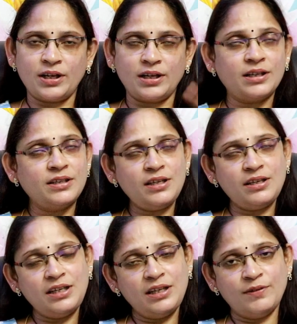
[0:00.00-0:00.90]
ఉంటాయి అనేది
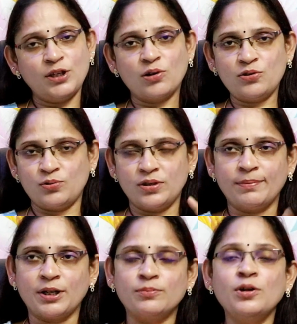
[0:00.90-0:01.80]
ఈ వీడియోలో చూద్దాం
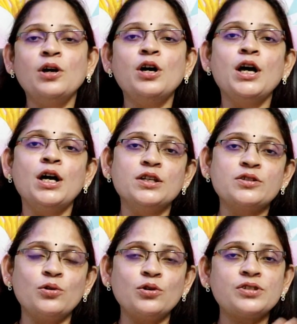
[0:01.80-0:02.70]
మనం
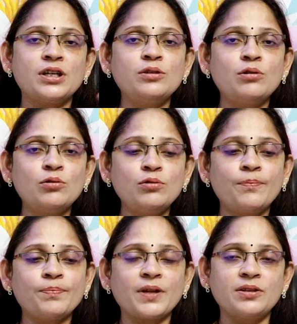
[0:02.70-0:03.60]
సో చంద్రుడు
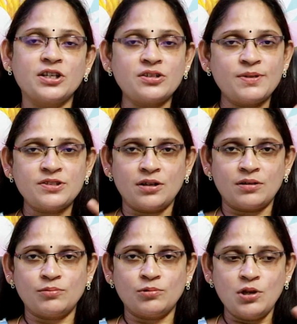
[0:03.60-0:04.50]

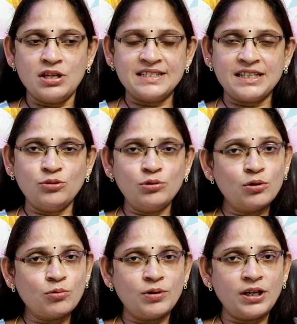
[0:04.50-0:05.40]
దశమస్థానము
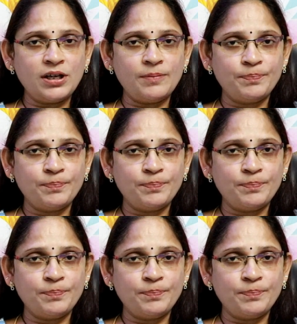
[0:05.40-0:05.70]
చంద్రుడికి ఉండే